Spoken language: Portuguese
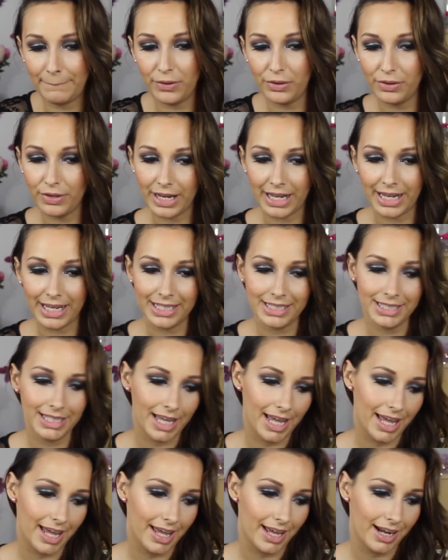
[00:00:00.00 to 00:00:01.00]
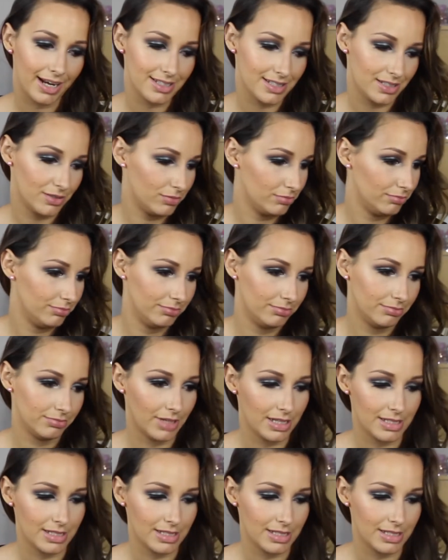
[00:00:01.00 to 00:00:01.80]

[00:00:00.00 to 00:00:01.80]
Porém, é, elas são,